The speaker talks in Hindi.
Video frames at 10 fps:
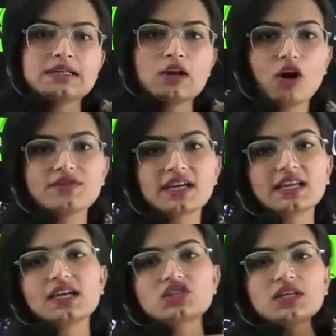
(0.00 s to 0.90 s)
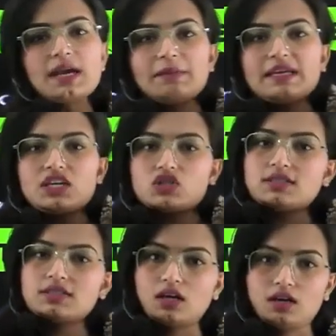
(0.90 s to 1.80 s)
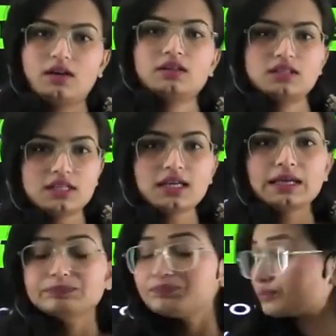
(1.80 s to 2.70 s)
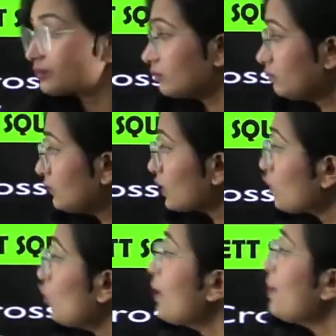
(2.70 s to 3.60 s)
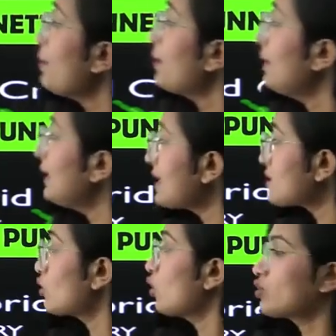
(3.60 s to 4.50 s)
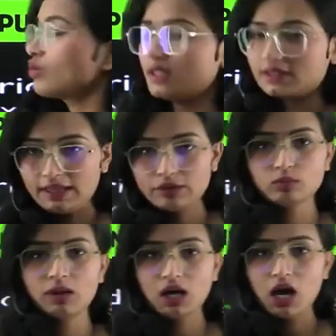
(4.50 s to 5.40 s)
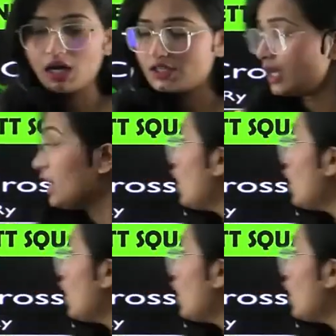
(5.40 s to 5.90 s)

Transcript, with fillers: लॉ ऑफ सेग्रीगेशन की एप्लीकेशंस करना ठीक है क्योंकि पेपर में टेस्ट क्रॉस हो सकता है तुम्हारा आ जाए